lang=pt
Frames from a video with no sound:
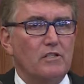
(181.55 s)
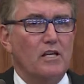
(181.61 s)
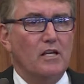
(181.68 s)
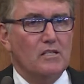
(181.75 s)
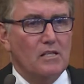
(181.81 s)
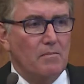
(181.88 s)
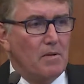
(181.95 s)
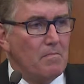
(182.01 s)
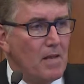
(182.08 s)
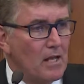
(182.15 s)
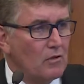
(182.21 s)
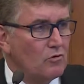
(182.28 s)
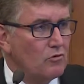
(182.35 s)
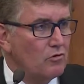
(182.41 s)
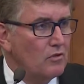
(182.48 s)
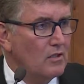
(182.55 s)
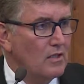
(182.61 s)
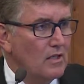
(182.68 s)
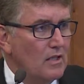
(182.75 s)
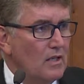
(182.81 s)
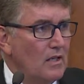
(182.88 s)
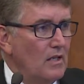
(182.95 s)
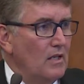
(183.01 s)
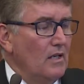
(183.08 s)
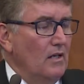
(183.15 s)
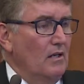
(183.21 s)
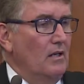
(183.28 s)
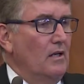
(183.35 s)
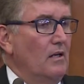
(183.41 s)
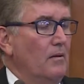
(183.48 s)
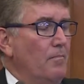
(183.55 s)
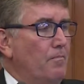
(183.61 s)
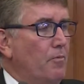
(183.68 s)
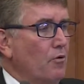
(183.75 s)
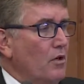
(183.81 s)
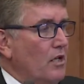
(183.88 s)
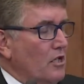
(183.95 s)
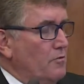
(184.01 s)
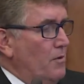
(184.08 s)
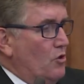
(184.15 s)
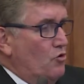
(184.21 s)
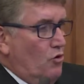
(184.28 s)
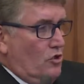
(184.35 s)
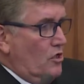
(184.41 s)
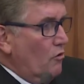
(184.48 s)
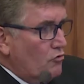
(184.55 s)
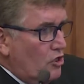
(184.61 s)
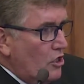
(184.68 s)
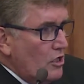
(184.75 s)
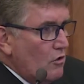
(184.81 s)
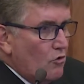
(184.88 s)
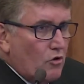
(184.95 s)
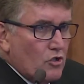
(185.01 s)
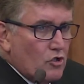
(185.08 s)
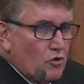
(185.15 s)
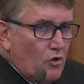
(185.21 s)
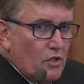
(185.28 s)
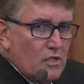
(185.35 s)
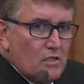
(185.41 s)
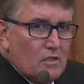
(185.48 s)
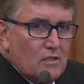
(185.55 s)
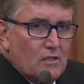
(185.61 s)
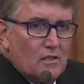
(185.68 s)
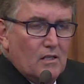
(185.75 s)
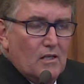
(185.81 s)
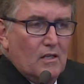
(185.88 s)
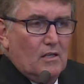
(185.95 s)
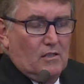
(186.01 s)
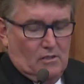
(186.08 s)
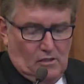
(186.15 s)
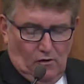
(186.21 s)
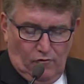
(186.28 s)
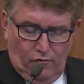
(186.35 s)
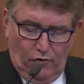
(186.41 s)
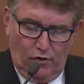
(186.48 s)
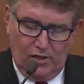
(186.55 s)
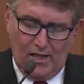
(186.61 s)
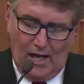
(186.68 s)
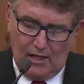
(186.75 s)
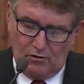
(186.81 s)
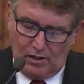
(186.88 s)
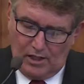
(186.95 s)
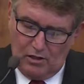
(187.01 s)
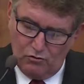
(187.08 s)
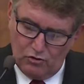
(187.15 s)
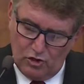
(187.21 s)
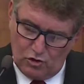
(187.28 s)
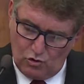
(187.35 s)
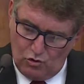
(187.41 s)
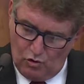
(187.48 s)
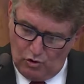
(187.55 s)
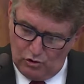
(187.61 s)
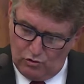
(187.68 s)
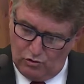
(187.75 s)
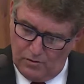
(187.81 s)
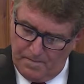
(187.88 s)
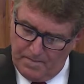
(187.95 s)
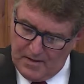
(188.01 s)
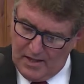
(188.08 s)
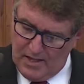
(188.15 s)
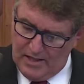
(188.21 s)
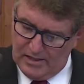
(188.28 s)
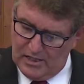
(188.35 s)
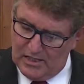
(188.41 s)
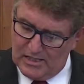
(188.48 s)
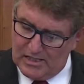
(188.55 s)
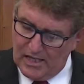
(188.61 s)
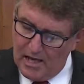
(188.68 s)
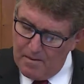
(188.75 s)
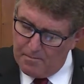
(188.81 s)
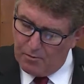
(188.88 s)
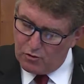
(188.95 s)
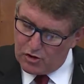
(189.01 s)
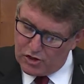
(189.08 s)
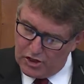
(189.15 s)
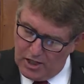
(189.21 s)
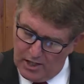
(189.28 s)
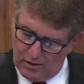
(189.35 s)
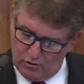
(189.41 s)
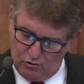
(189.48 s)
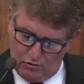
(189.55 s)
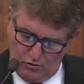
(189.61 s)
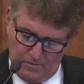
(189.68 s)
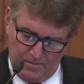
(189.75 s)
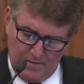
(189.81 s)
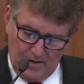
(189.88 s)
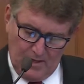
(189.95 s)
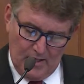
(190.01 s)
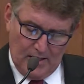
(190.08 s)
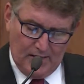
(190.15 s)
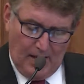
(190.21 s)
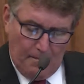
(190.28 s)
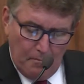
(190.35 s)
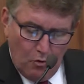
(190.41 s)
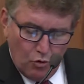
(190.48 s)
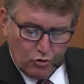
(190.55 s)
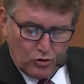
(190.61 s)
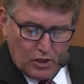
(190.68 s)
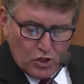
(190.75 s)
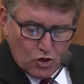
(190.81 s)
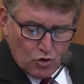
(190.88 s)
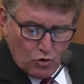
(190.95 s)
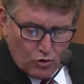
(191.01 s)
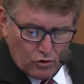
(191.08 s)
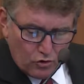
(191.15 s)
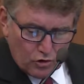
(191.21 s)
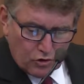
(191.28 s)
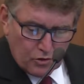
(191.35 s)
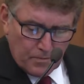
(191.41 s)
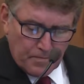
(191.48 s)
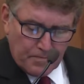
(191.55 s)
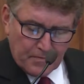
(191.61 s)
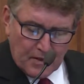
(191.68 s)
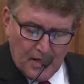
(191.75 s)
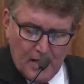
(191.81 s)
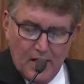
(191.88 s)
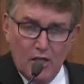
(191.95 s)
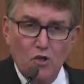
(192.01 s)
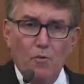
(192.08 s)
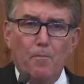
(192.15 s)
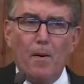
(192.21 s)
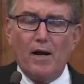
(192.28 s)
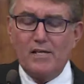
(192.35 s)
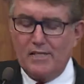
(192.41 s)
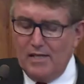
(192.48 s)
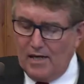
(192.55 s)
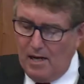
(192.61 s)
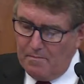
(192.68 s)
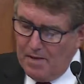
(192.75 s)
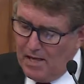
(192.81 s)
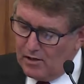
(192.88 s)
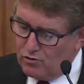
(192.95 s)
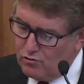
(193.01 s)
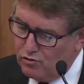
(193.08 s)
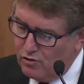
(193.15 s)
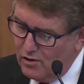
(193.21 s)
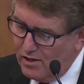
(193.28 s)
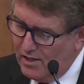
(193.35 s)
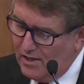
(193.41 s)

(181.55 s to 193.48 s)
de recebimento, é, porque as pessoas não tinham condições, então foi dado aqui um desconto de 100% na multa e juros, e o parcelamento